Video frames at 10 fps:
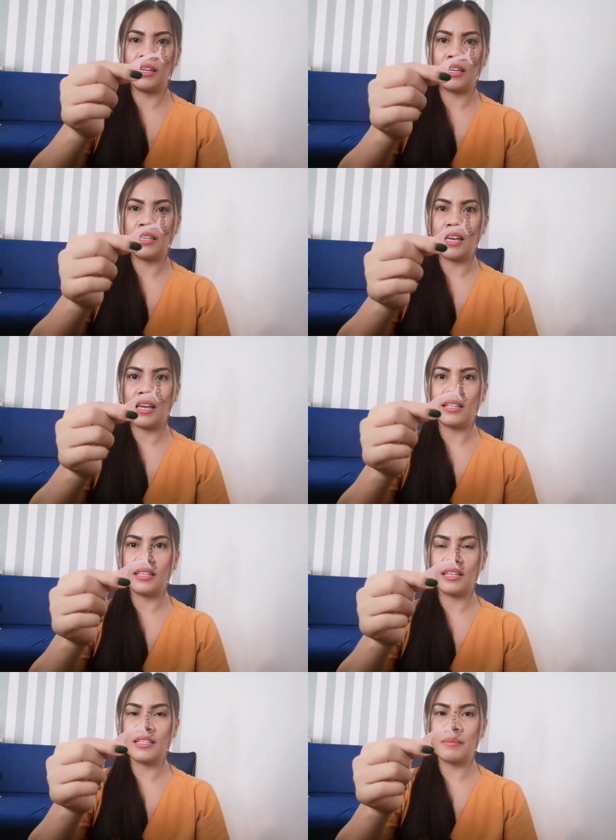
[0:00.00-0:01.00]

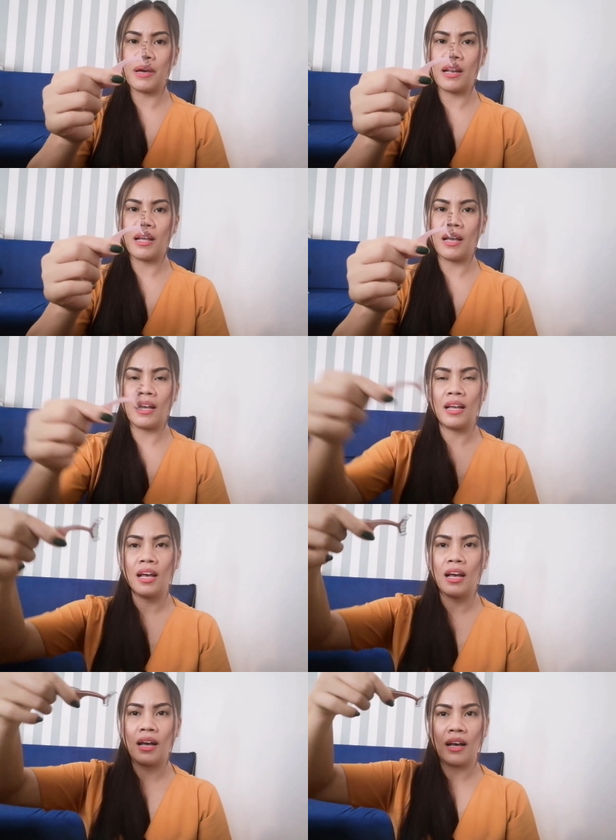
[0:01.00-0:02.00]
Ganyan. Kasi para
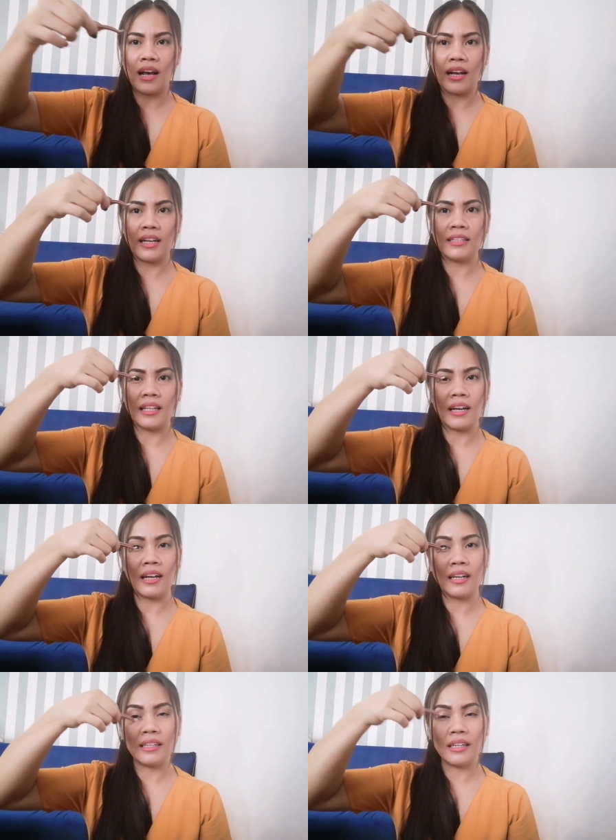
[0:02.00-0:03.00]
ang,
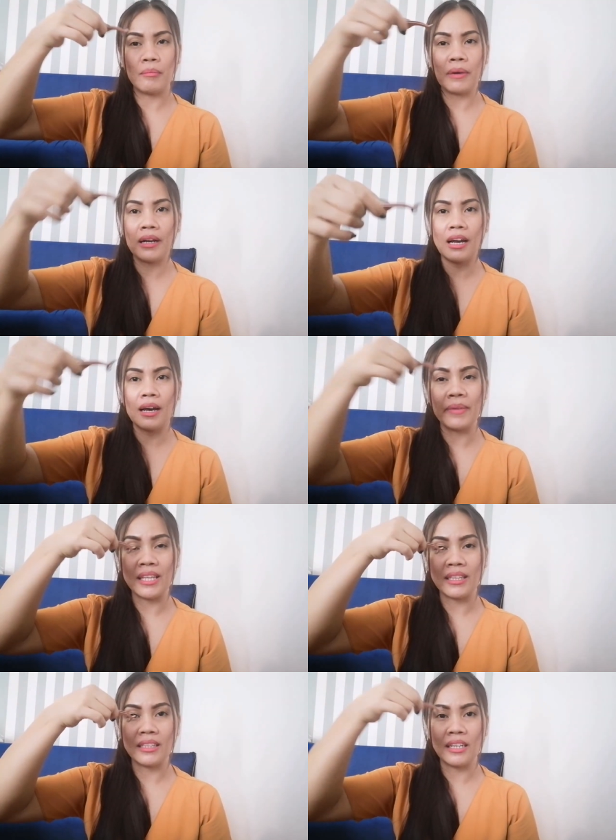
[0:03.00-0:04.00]
ang ganda ng
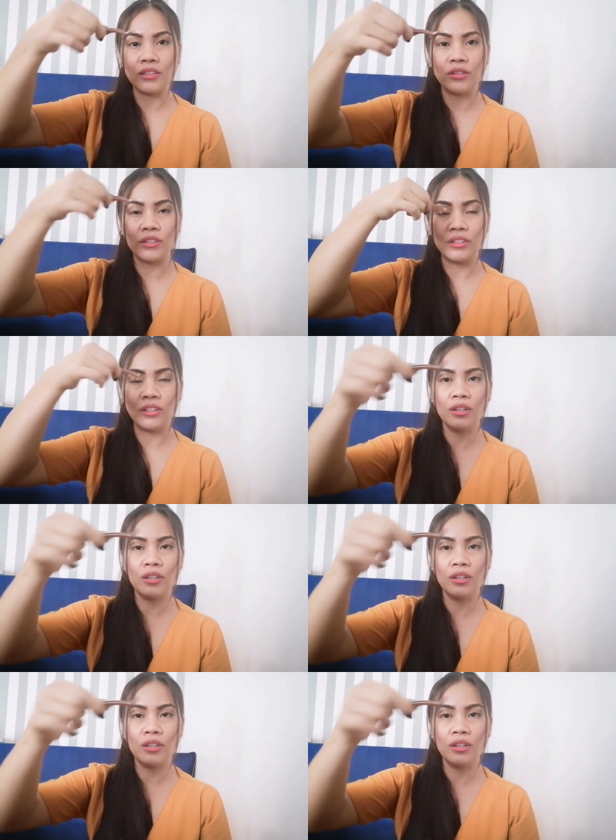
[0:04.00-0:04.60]
pagkakabit. Ganon.